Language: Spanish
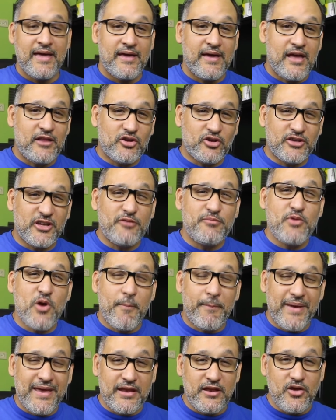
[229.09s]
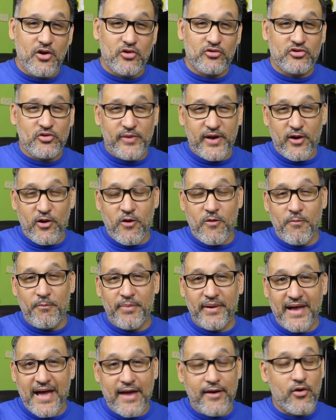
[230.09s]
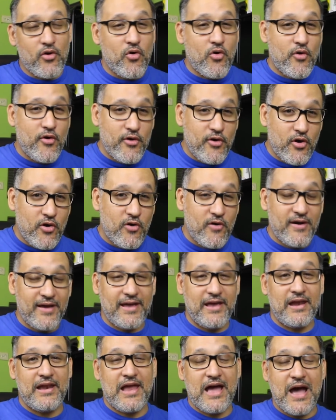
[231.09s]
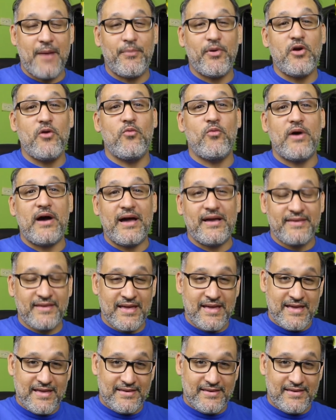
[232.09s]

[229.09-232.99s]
Entonces mi opinión sobre comprar o no el Apple Watch